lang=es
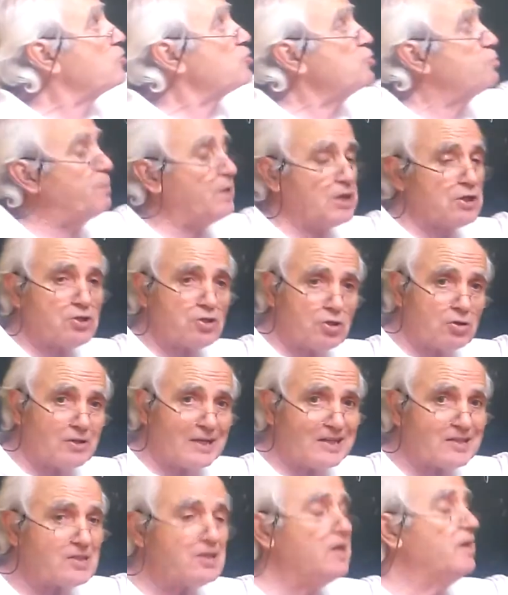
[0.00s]
entre dos
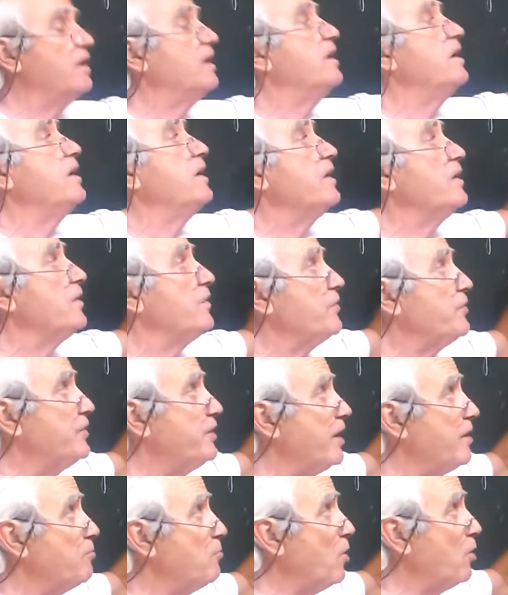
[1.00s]
personas,
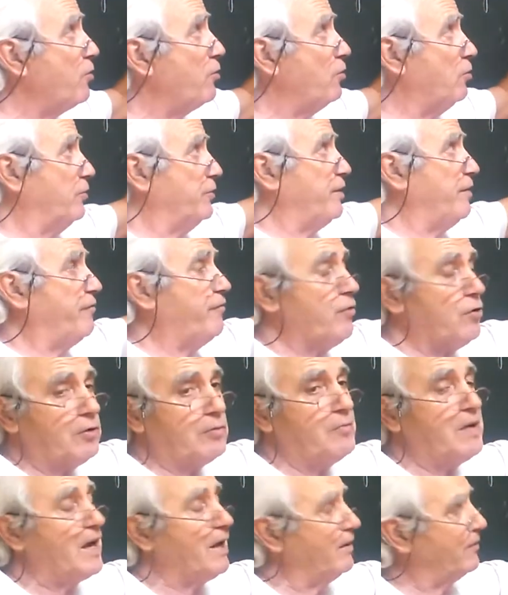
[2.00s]
de modo, de
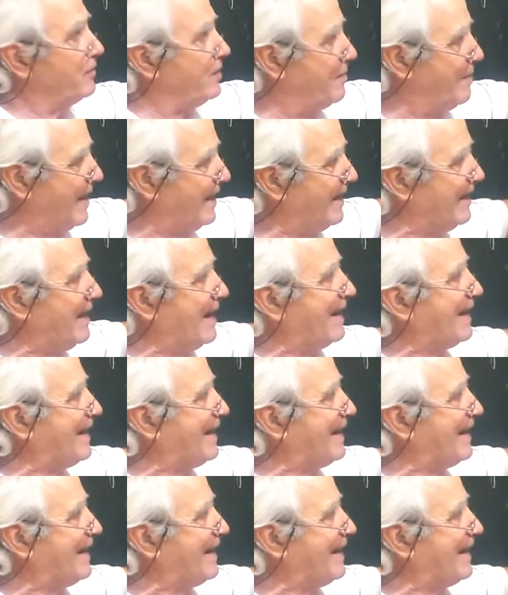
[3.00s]
forma, de